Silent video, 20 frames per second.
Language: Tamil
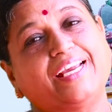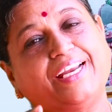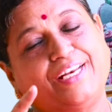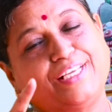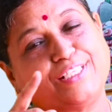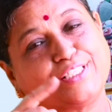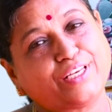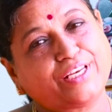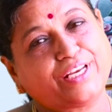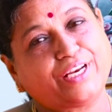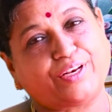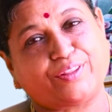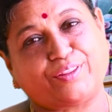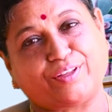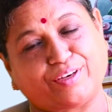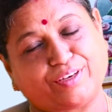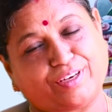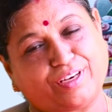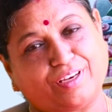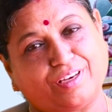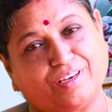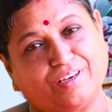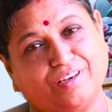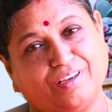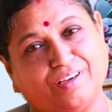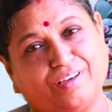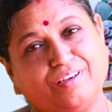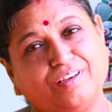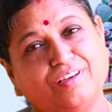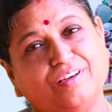எடிசனை
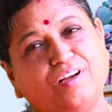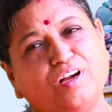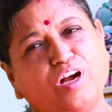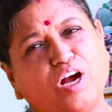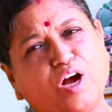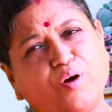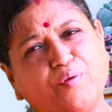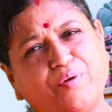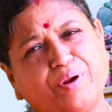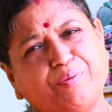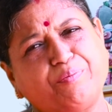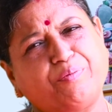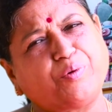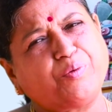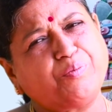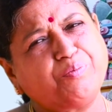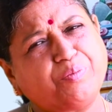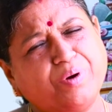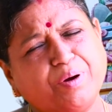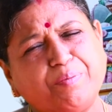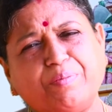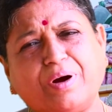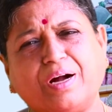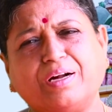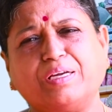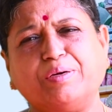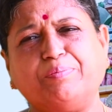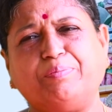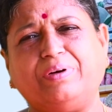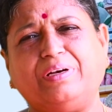எடுத்துக்கிட்டிங்கன்னா அவரை ரொம்ப
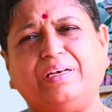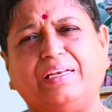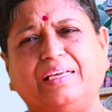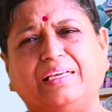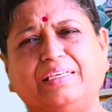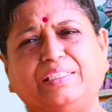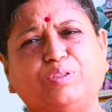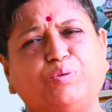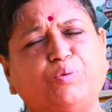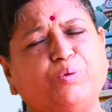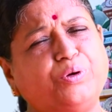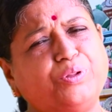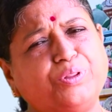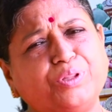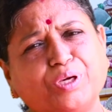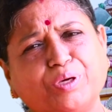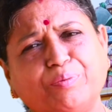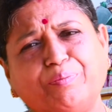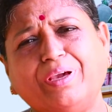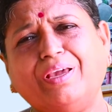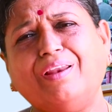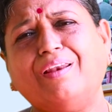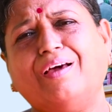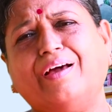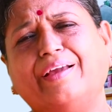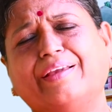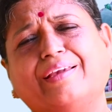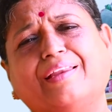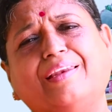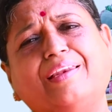மக்கு பிள்ளை இது ஒன்றுத்துக்குமே
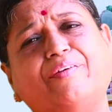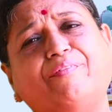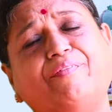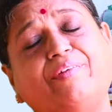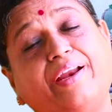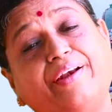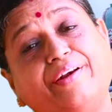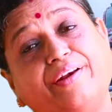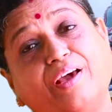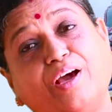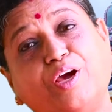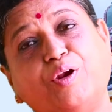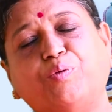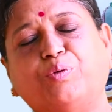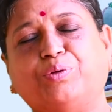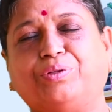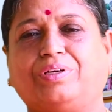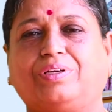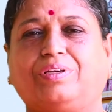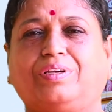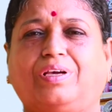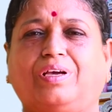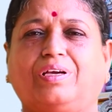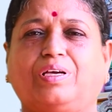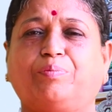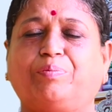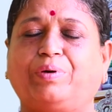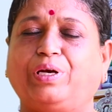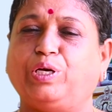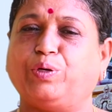லாய்க்கில் வேண்டான்னு
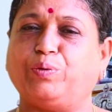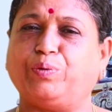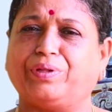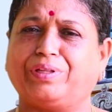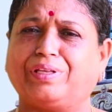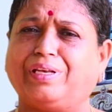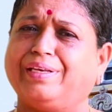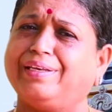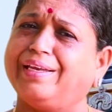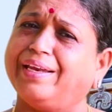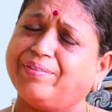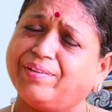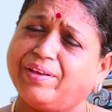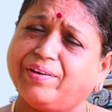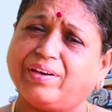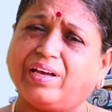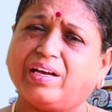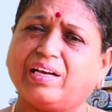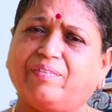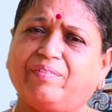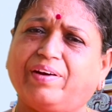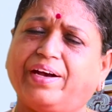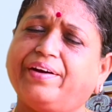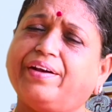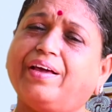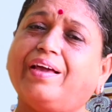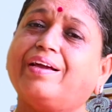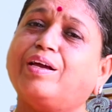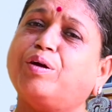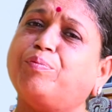ஒதுக்குனாங்க பள்ளிக்கூடத்தில் நிறுத்திட்டாங்க
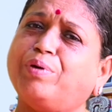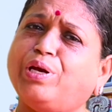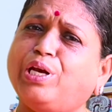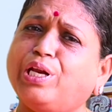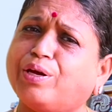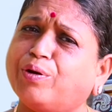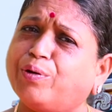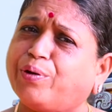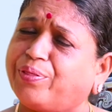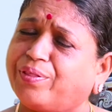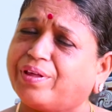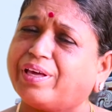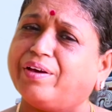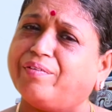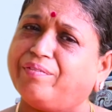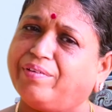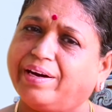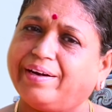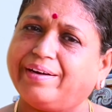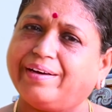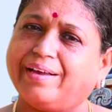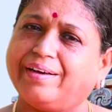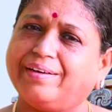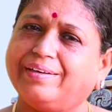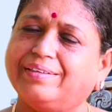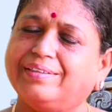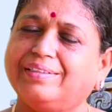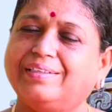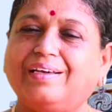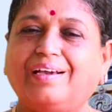வேண்டாம் எங்கள் பள்ளிக்கூடத்துக்கே
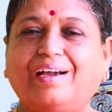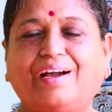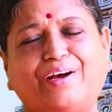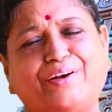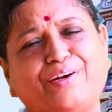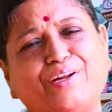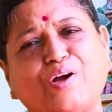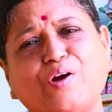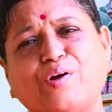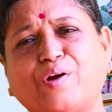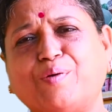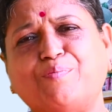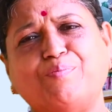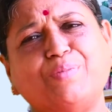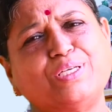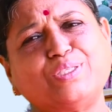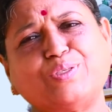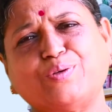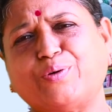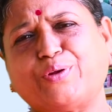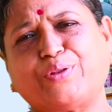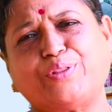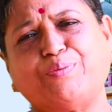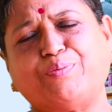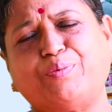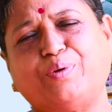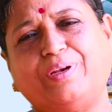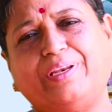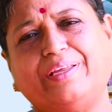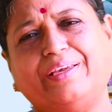வேண்டான்னு ஆனால் அவங்க அம்மா சோர்ந்து
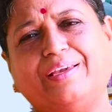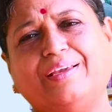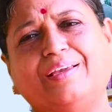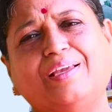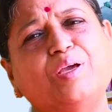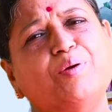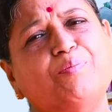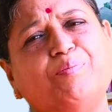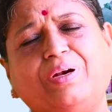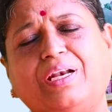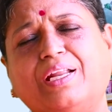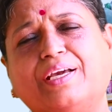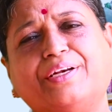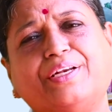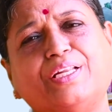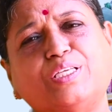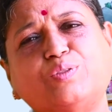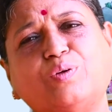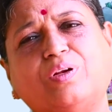போகலையே பிள்ளைக்கிட்ட